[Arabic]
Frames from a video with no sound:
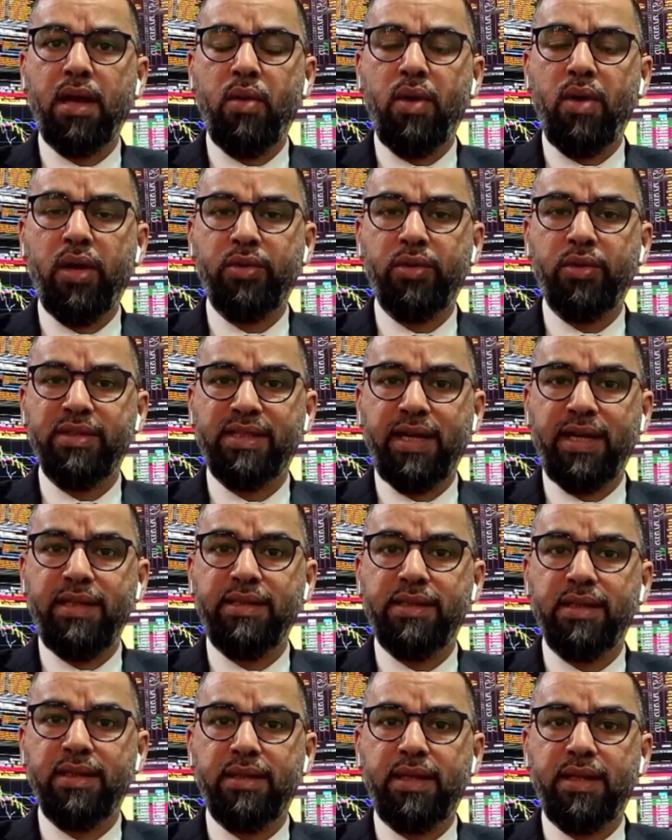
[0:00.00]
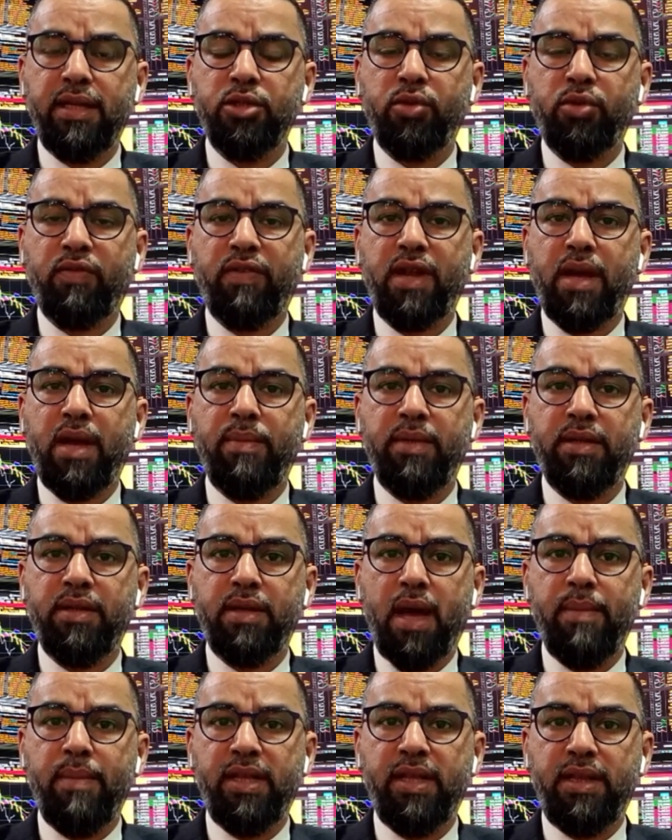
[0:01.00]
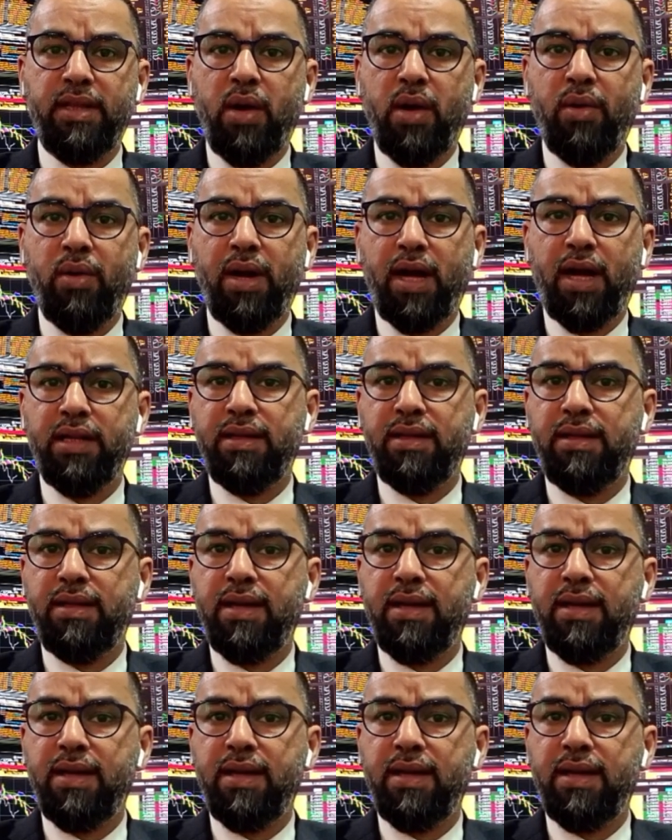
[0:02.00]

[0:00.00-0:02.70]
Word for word: 91 60 شفنا عم يتداول عند